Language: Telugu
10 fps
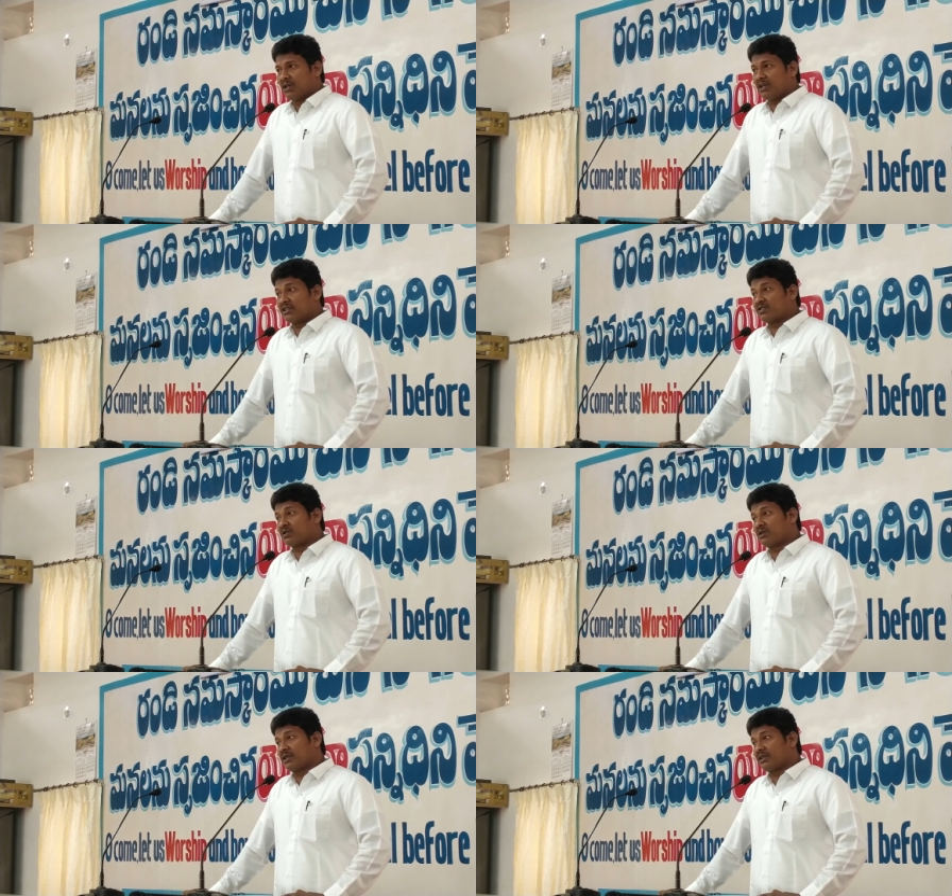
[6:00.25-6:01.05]

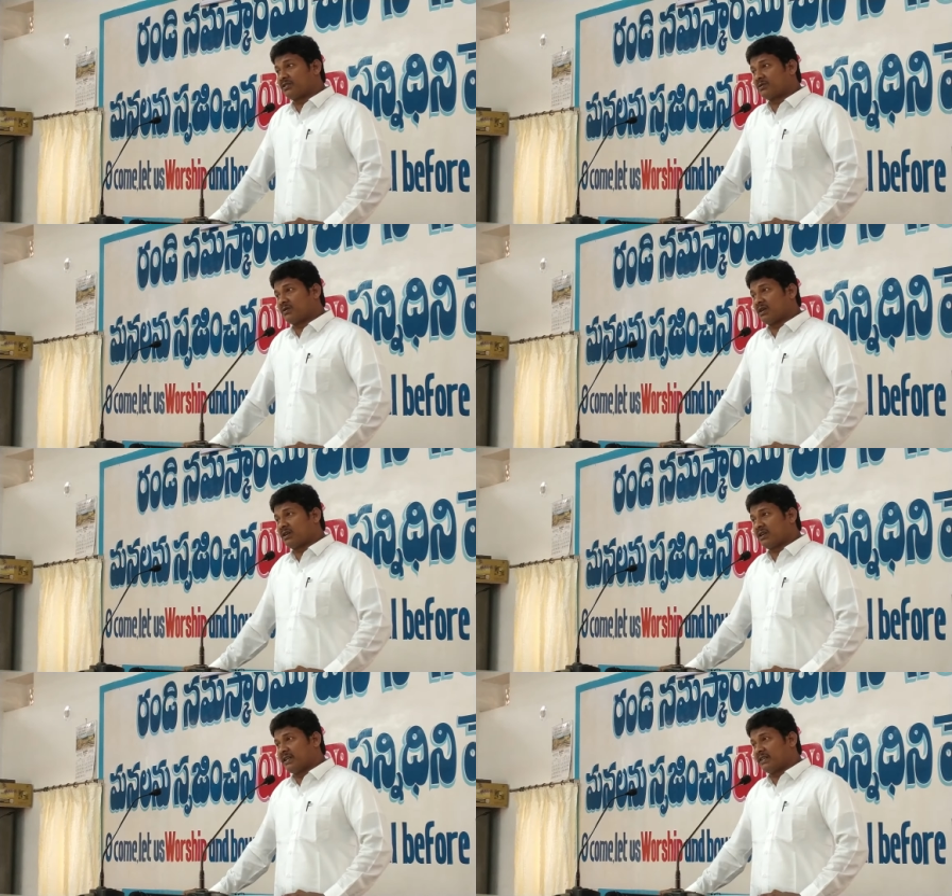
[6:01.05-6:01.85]
యేసుక్రీస్తు
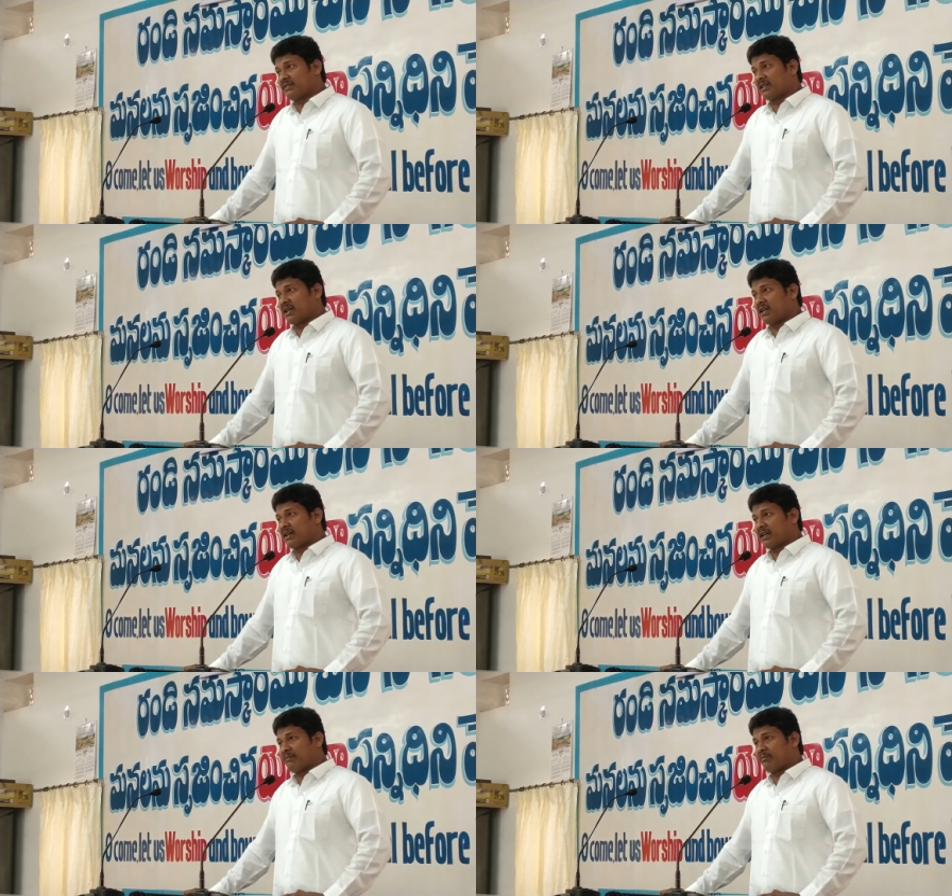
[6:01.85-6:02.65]
వారు ఏ
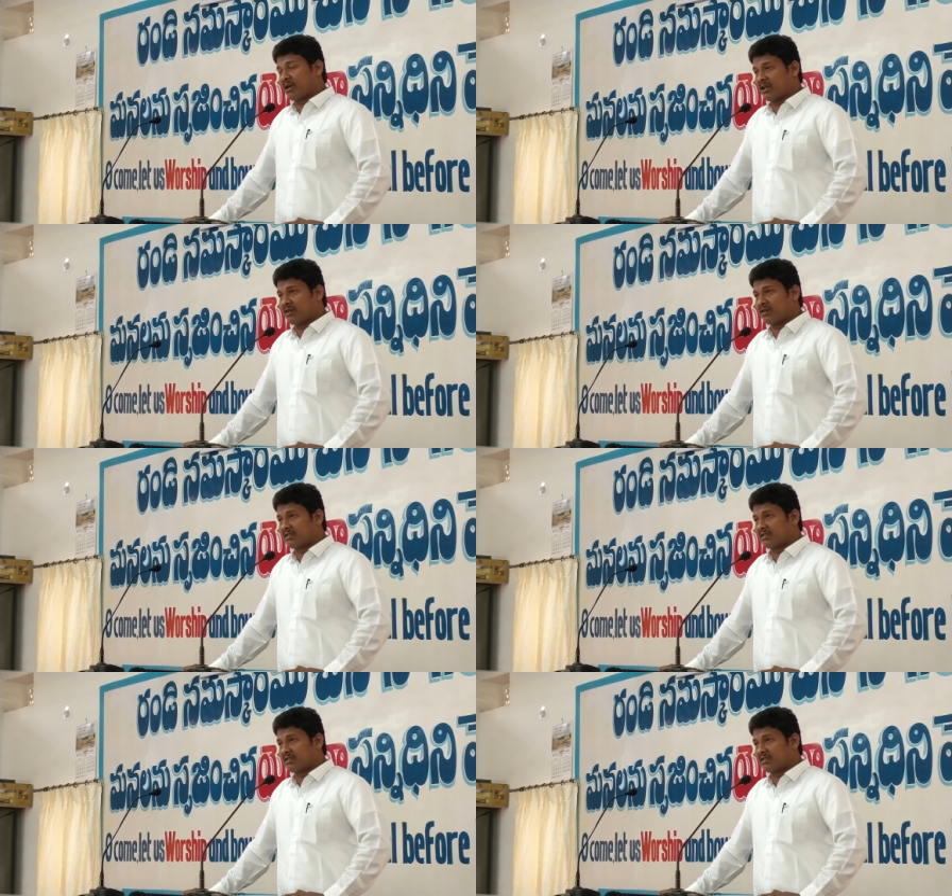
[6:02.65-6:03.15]
స్థలానికి రమ్మన్నాడో